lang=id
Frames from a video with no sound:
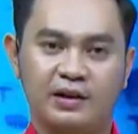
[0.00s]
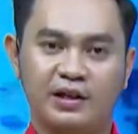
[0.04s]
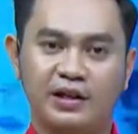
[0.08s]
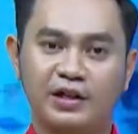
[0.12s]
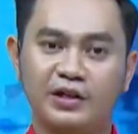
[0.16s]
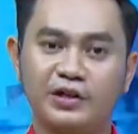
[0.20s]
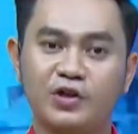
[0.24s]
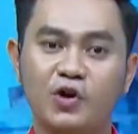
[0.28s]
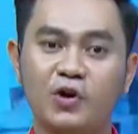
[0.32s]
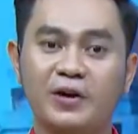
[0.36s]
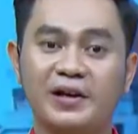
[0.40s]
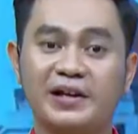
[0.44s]

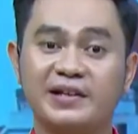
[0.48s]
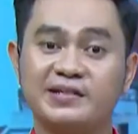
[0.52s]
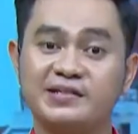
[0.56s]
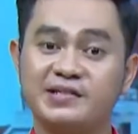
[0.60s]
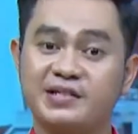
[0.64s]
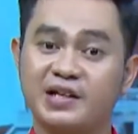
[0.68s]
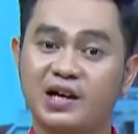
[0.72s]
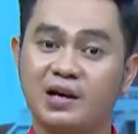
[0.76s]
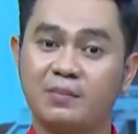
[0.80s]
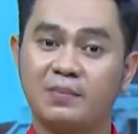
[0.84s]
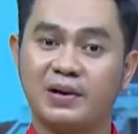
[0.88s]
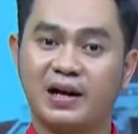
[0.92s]

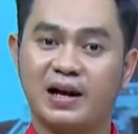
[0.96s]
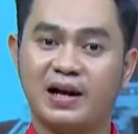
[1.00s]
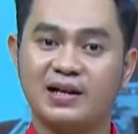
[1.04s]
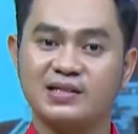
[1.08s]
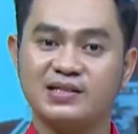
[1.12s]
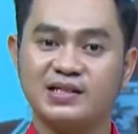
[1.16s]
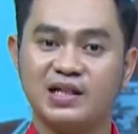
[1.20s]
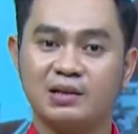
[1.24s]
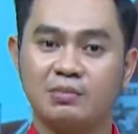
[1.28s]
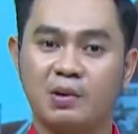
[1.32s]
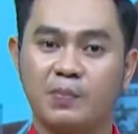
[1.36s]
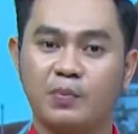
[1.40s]
Indonesia
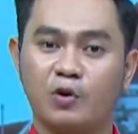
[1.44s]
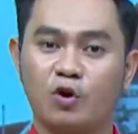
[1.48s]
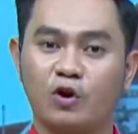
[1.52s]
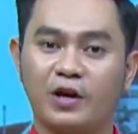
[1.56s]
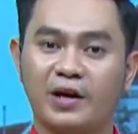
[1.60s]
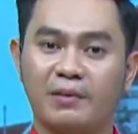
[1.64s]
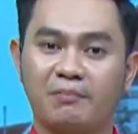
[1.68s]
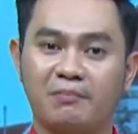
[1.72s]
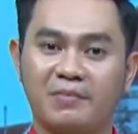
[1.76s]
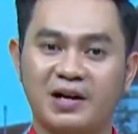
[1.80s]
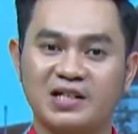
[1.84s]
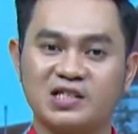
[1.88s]
berhasil
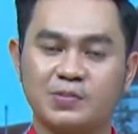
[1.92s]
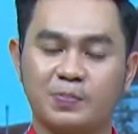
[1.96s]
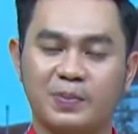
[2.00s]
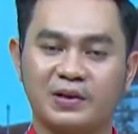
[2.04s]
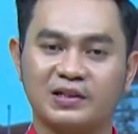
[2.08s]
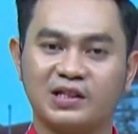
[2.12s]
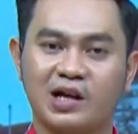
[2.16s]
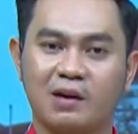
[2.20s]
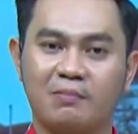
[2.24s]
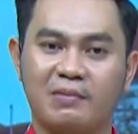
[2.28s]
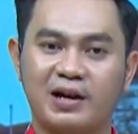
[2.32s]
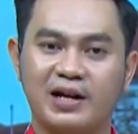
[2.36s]
memperoleh emas
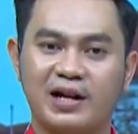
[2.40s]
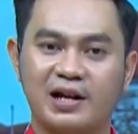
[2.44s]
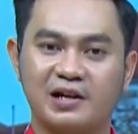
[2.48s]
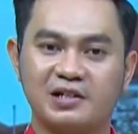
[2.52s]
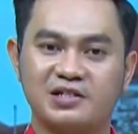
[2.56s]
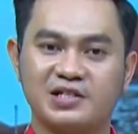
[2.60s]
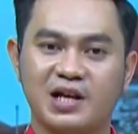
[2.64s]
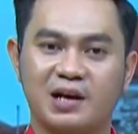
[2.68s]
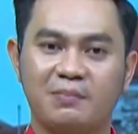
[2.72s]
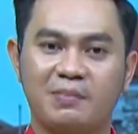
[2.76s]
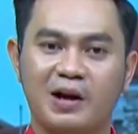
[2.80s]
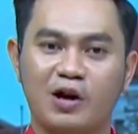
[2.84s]
pertama dari
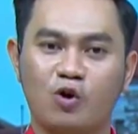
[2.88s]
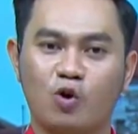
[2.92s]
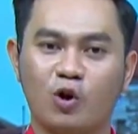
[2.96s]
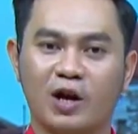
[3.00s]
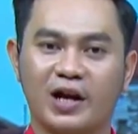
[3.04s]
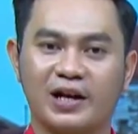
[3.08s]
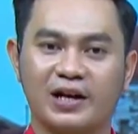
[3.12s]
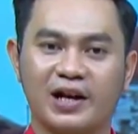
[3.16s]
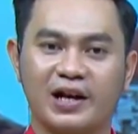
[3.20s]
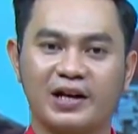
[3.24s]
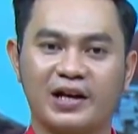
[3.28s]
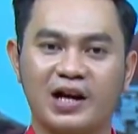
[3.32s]
cabang
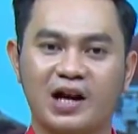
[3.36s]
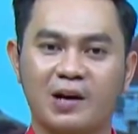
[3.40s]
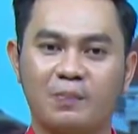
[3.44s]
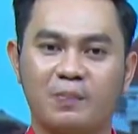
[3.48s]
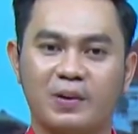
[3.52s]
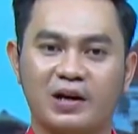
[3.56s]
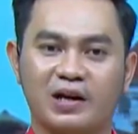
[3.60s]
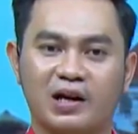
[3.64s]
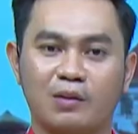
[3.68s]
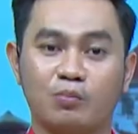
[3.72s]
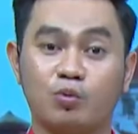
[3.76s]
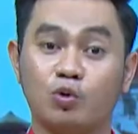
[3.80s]
olahraga
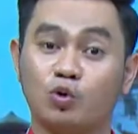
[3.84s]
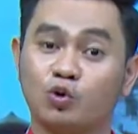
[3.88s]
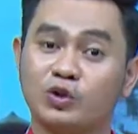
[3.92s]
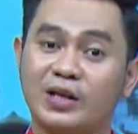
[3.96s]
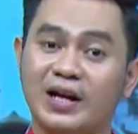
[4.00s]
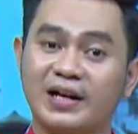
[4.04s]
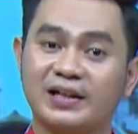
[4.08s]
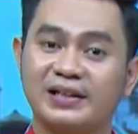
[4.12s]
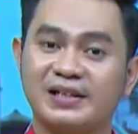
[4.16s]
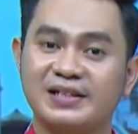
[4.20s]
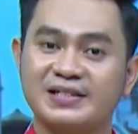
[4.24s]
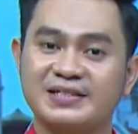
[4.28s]
para bulu
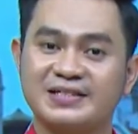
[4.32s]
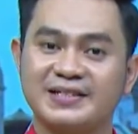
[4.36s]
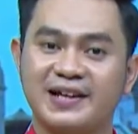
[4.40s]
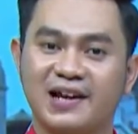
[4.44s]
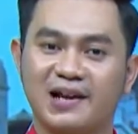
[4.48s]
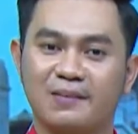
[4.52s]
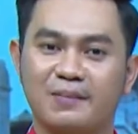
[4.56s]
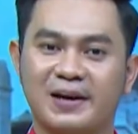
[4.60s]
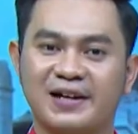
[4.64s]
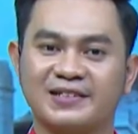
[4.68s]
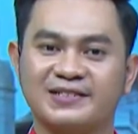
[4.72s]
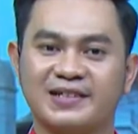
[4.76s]
tangkis
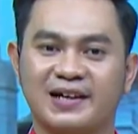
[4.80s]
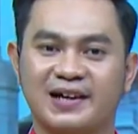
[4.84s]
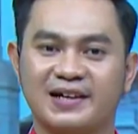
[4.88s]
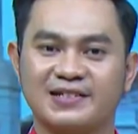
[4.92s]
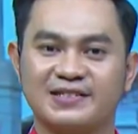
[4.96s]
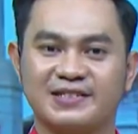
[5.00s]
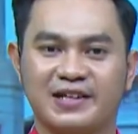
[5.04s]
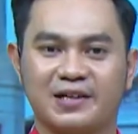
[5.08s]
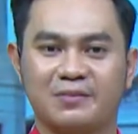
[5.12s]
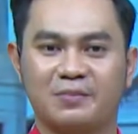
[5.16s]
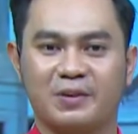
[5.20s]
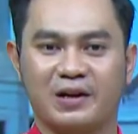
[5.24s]
dalam ajang
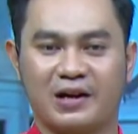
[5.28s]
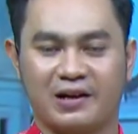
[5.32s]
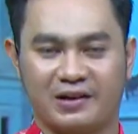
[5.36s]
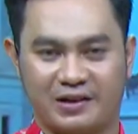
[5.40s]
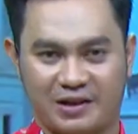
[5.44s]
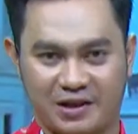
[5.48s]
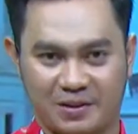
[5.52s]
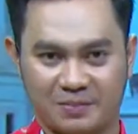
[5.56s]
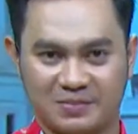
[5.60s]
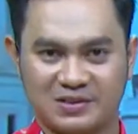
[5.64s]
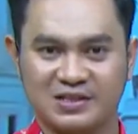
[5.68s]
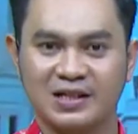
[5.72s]
ASEAN Para
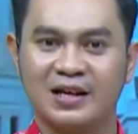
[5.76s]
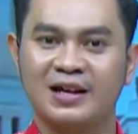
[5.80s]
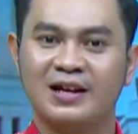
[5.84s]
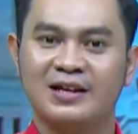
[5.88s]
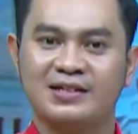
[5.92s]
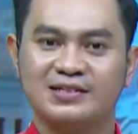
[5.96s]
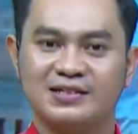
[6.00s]
Games.